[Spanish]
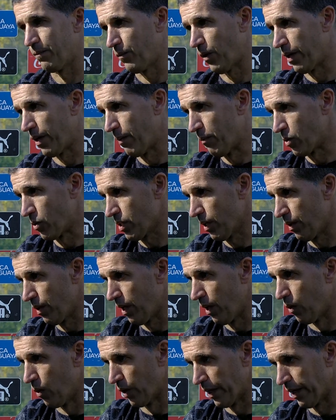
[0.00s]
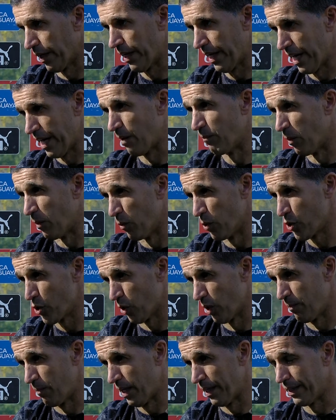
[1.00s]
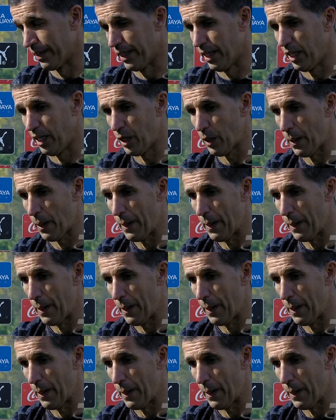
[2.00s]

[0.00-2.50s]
habíamos hablado que creíamos mucho en el plantel